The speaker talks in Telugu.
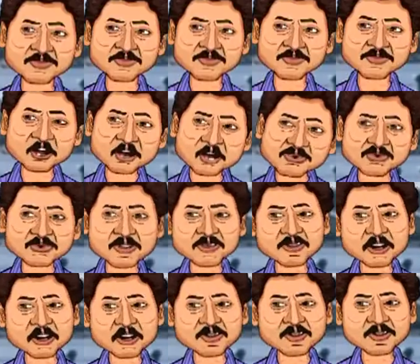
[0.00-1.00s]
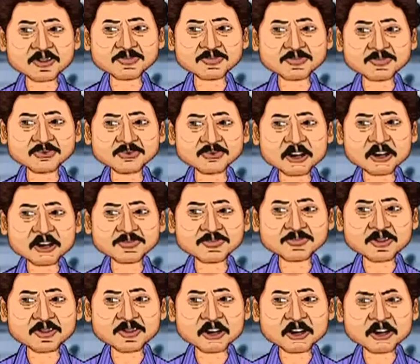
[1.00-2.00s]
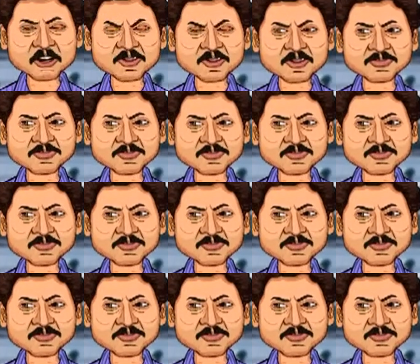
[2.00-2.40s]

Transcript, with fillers: డాక్టర్ వైఎస్ రాజశేఖర రెడ్డి గారు